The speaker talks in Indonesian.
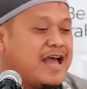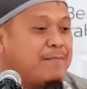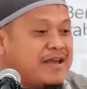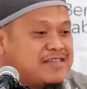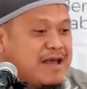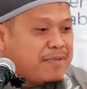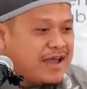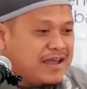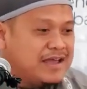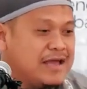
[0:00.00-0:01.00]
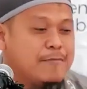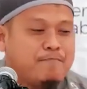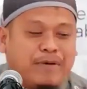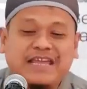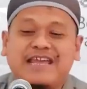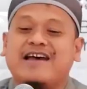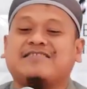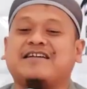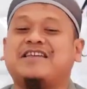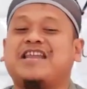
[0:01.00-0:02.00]
Sampai-sampai
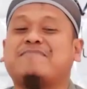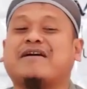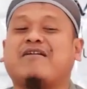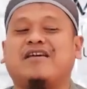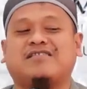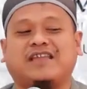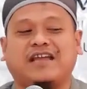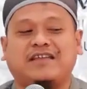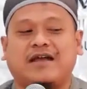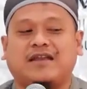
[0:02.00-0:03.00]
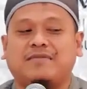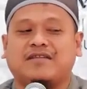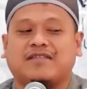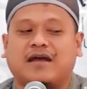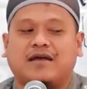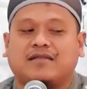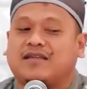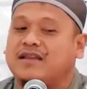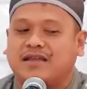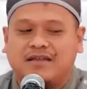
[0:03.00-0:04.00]
perhiasan yang dipakai oleh istrinya diminta
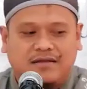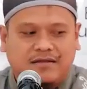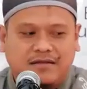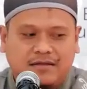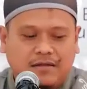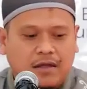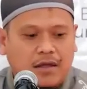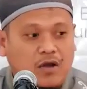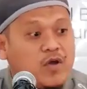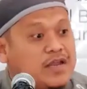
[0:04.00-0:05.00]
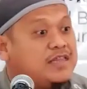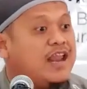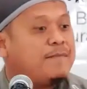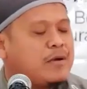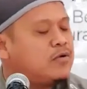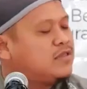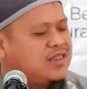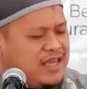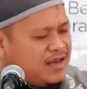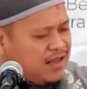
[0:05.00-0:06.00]
sini. Loh ini tidak aku
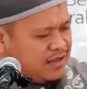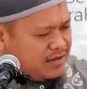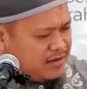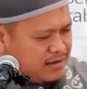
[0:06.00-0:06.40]
sini.